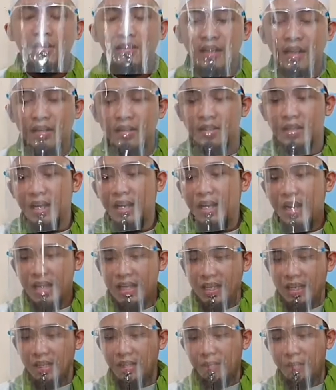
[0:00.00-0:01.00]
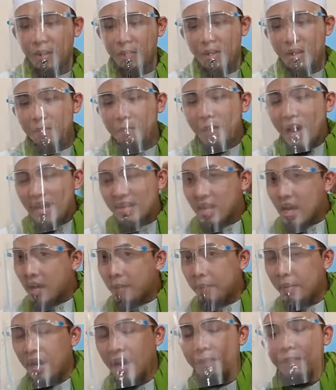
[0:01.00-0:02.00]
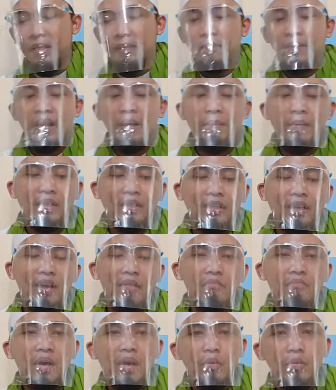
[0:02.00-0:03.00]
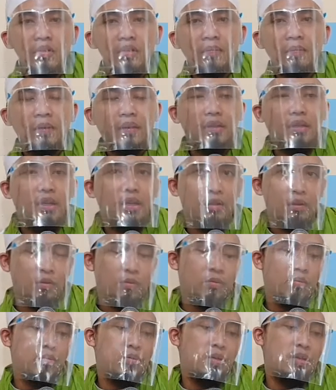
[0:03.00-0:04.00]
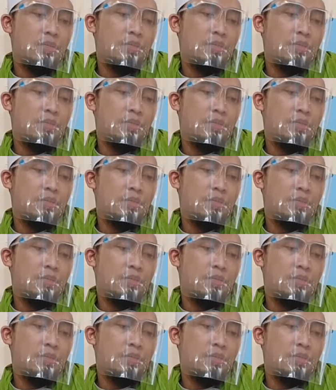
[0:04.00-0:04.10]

dan sekali lagi, memang banyak pendapat-pendapat yang baru seperti itu.